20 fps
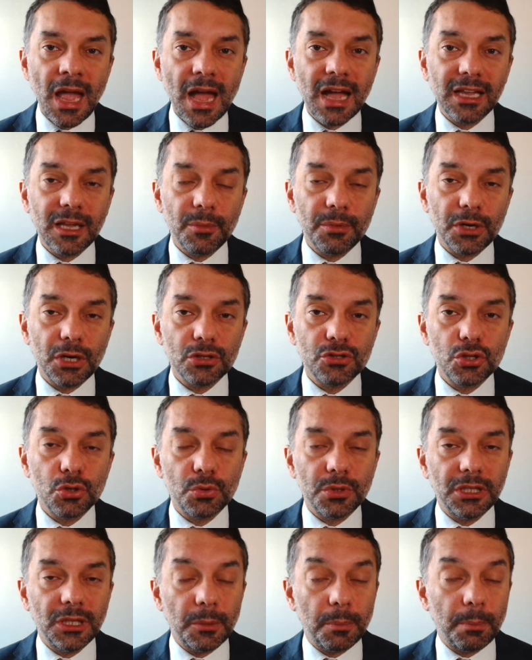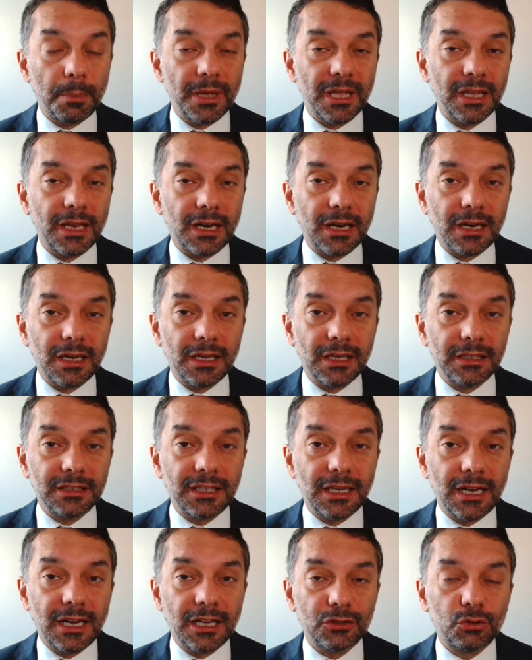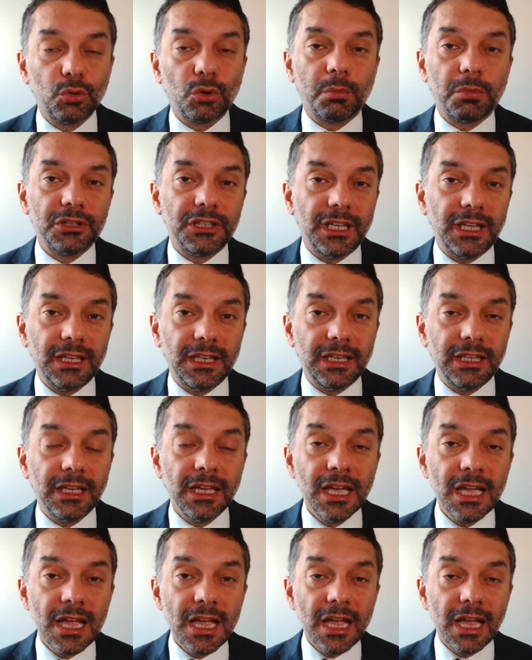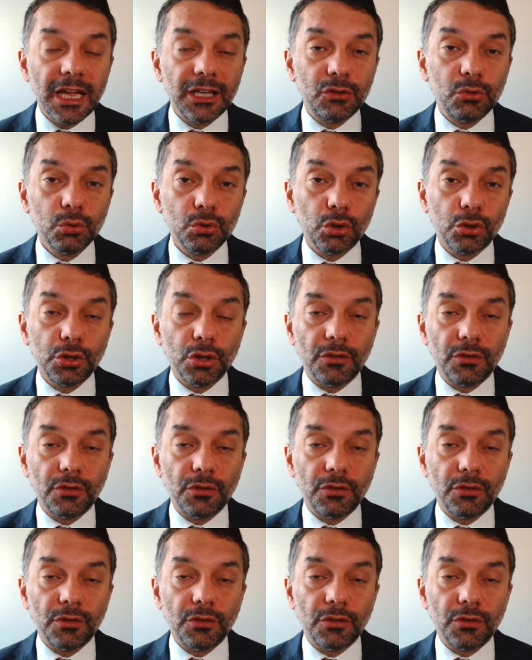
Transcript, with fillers: Anche per oggi, quindi, per, da Turbo Daily è tutto.